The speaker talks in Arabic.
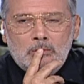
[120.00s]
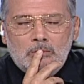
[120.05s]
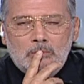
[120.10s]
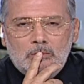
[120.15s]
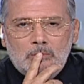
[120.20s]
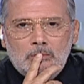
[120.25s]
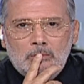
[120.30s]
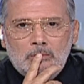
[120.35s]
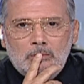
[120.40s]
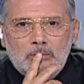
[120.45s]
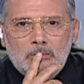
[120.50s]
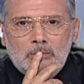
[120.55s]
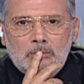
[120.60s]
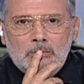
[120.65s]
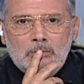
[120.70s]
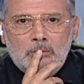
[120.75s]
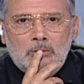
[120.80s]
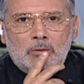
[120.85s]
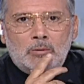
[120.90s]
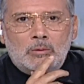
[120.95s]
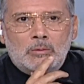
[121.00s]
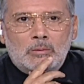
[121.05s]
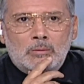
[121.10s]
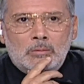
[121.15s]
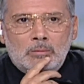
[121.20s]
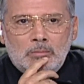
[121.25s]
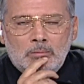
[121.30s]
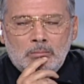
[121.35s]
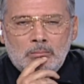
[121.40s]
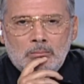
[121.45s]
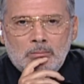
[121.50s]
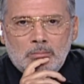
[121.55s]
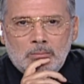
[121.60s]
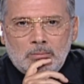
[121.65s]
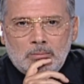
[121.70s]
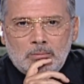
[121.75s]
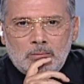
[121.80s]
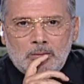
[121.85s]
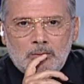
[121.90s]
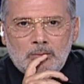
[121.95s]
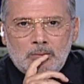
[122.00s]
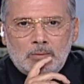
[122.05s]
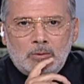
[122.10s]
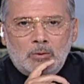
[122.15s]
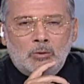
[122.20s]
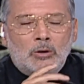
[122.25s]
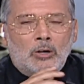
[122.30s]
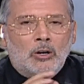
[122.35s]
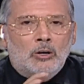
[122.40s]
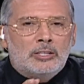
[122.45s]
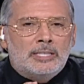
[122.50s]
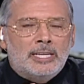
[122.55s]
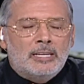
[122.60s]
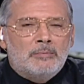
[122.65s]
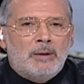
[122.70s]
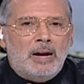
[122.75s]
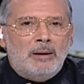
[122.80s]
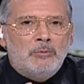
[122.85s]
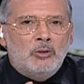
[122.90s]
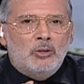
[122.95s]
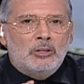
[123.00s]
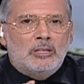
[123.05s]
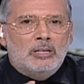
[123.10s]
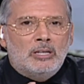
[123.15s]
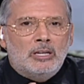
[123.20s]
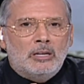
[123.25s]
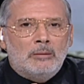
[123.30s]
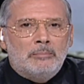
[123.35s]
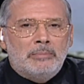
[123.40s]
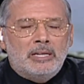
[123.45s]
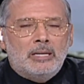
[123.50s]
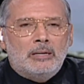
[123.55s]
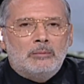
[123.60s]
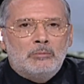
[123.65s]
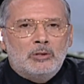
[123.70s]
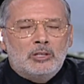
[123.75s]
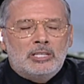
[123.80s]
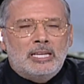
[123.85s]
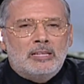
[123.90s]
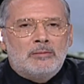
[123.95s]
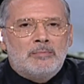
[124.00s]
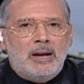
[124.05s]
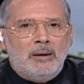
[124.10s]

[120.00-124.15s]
كتائب القسام المقاومه الفلسطينيه. استاذ محمود استاذ